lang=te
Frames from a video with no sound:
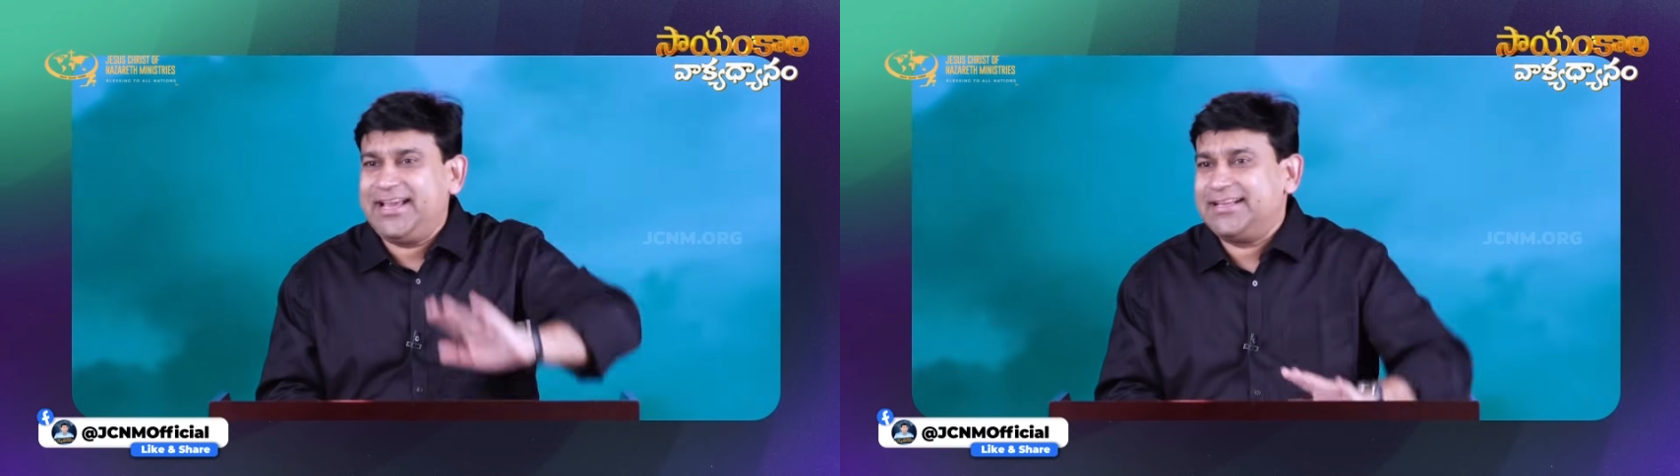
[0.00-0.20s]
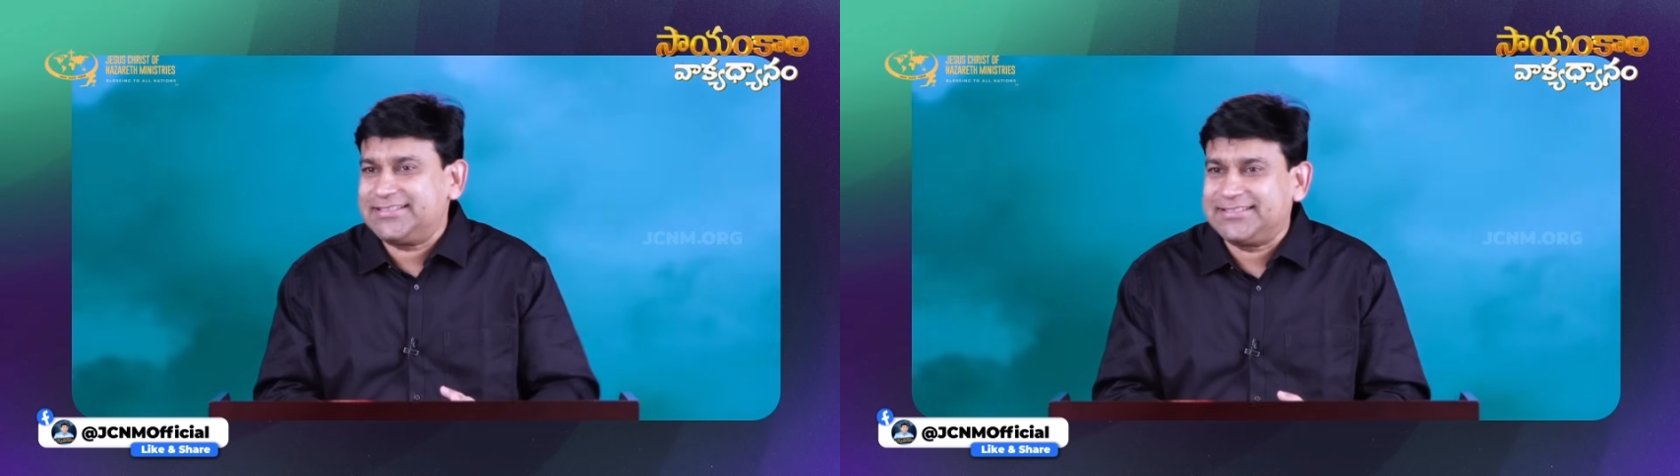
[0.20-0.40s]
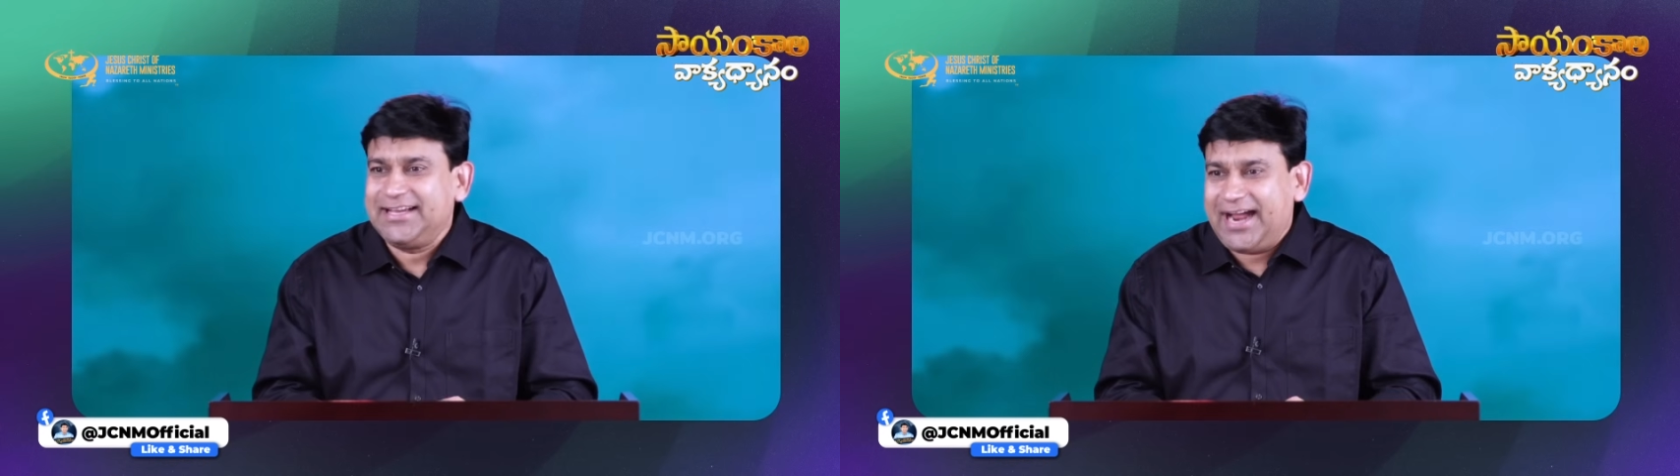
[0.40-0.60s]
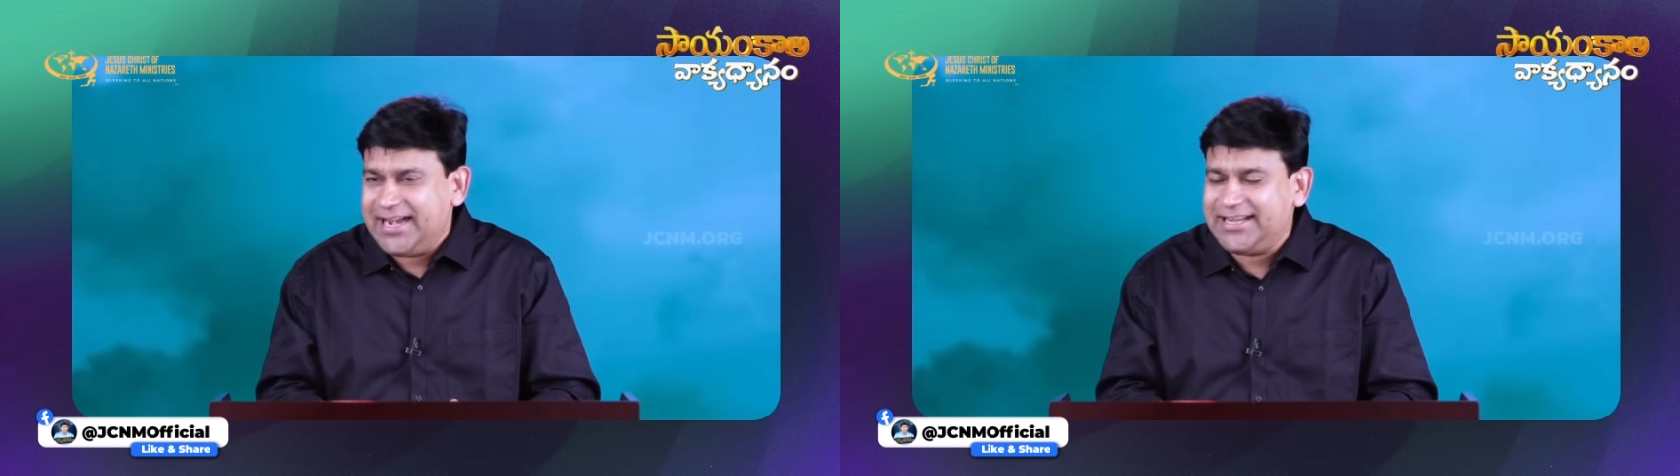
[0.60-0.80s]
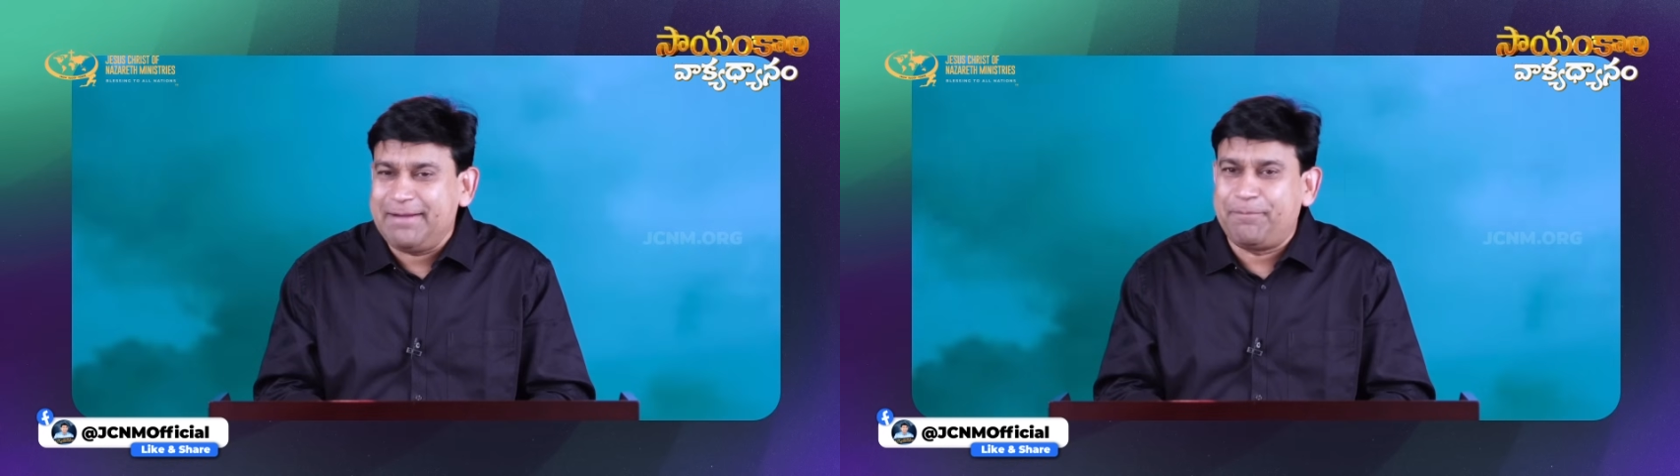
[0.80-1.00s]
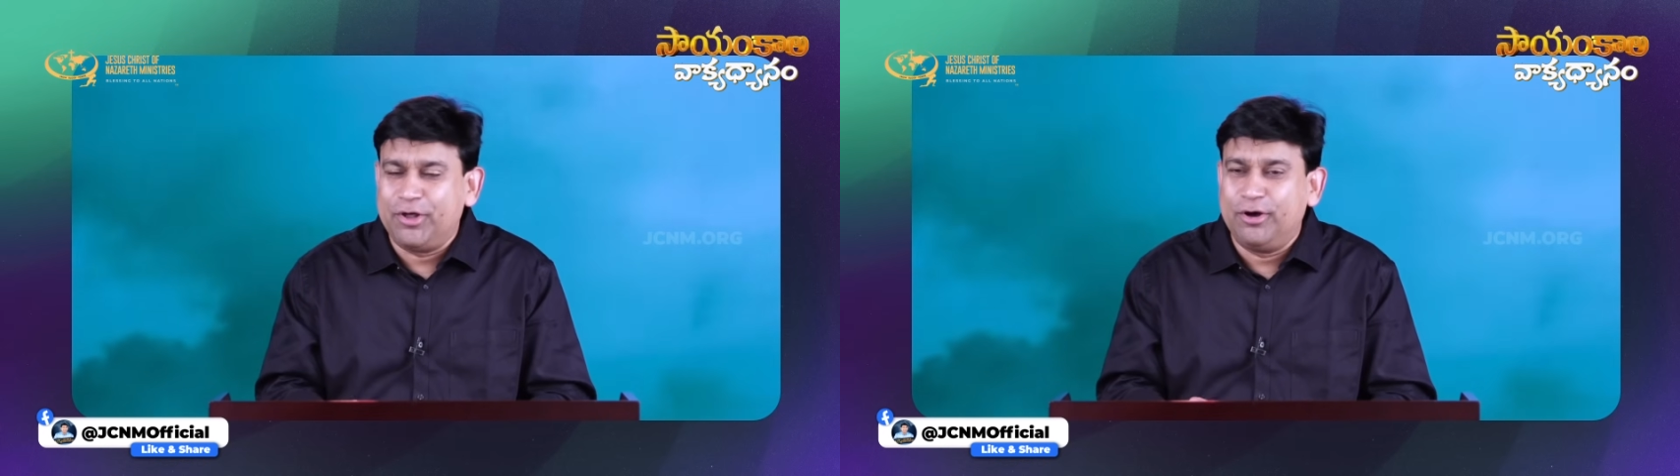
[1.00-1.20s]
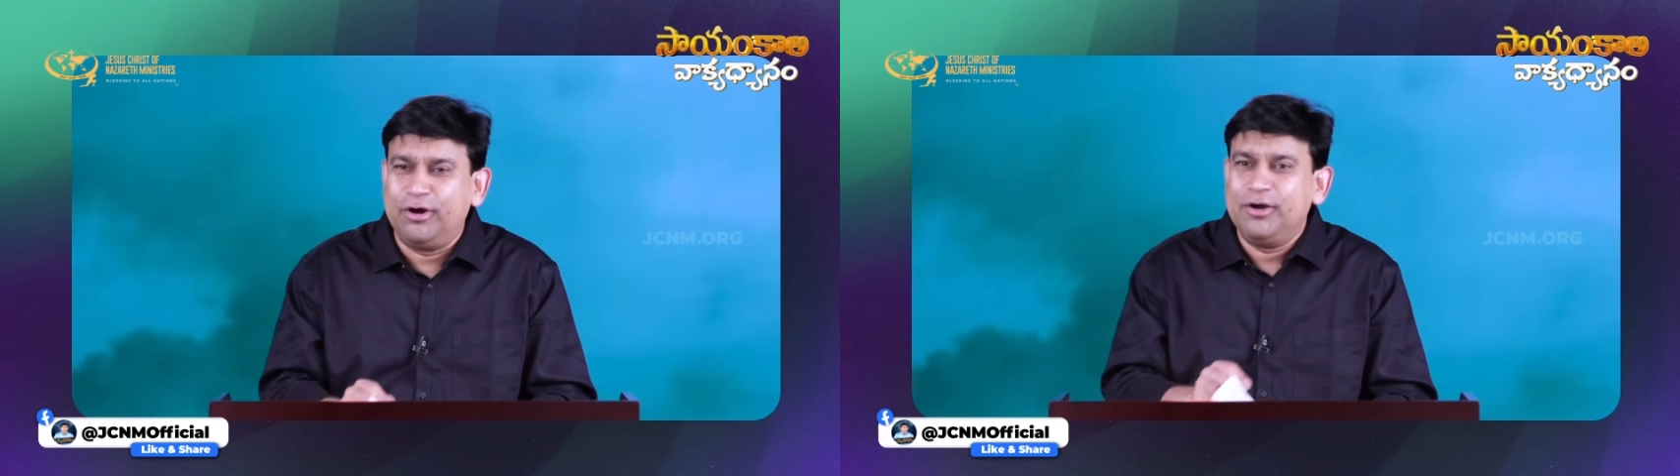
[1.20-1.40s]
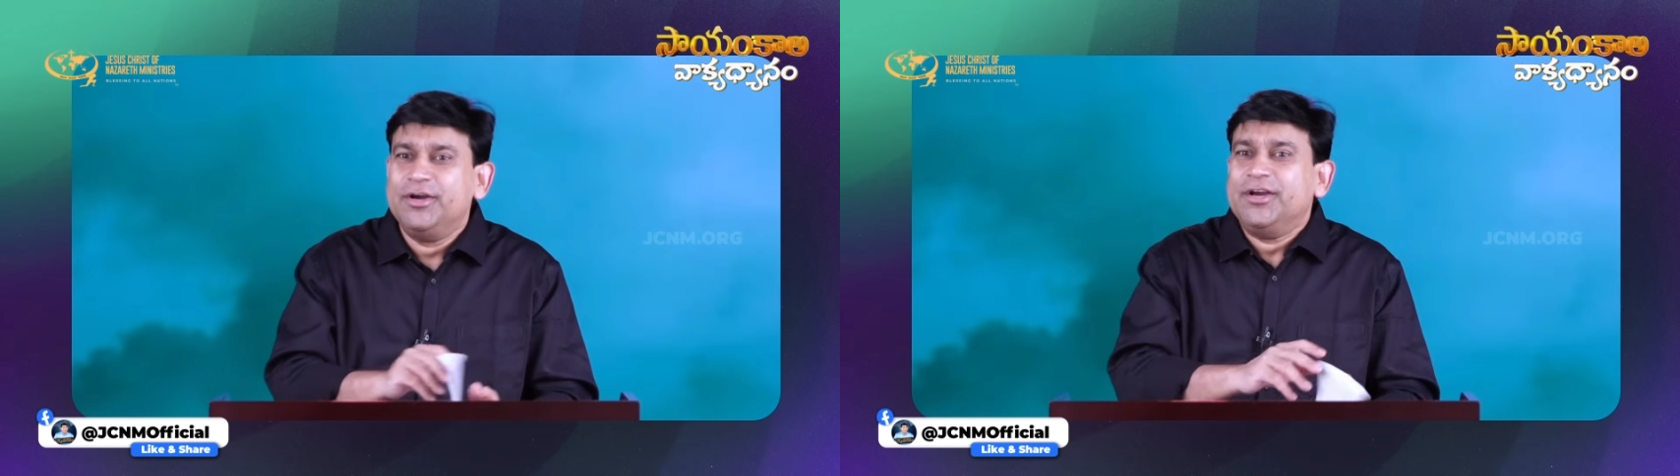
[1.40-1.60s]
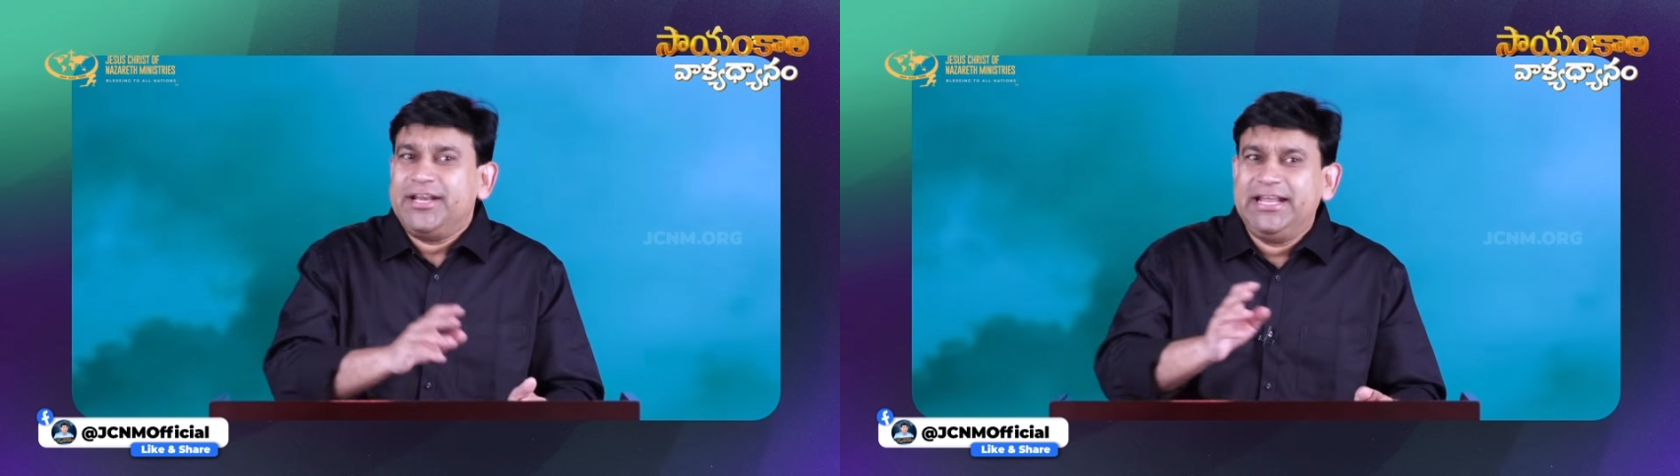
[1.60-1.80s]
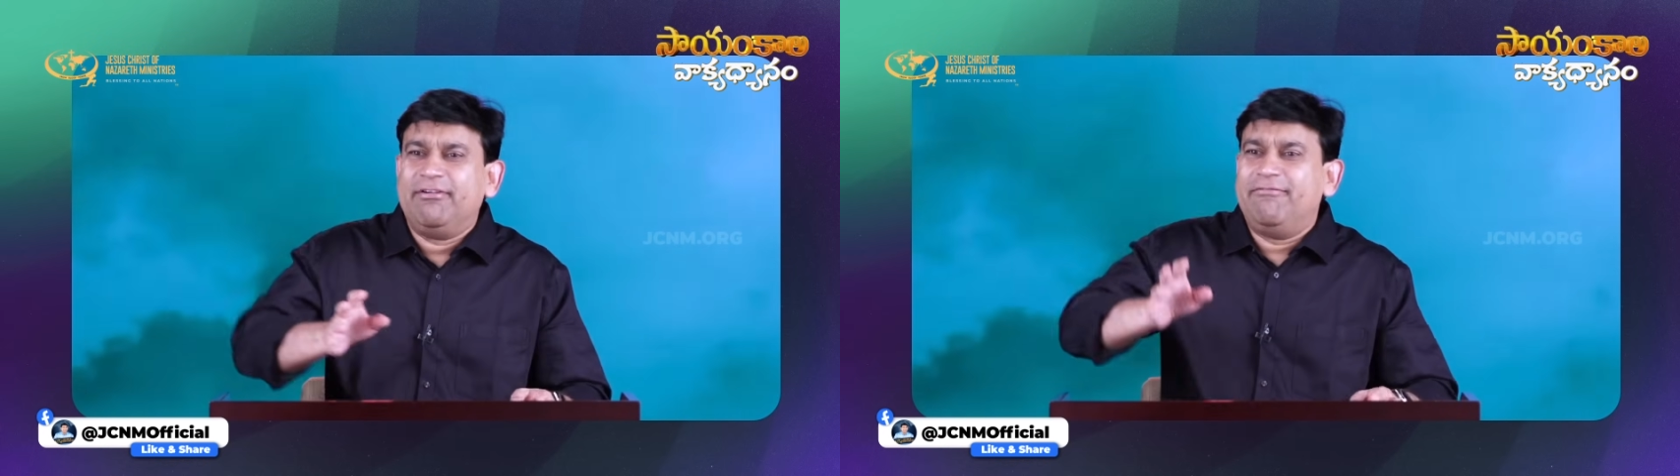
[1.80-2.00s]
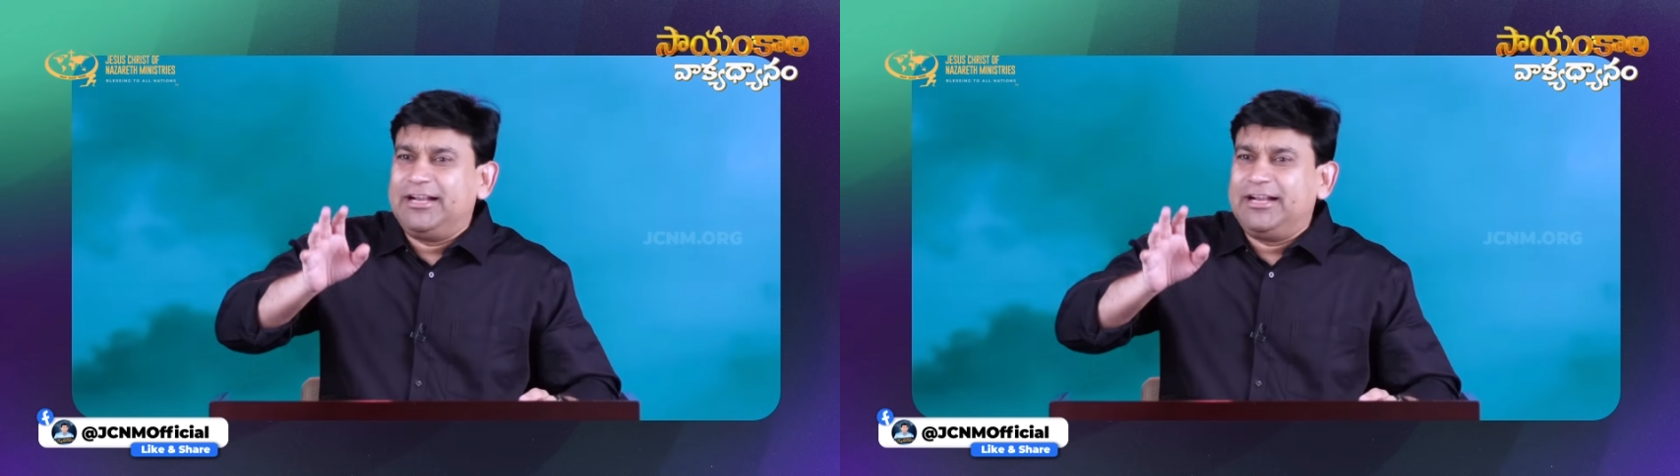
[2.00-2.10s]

ఎస్ అంటే ఇప్పుడు నీవు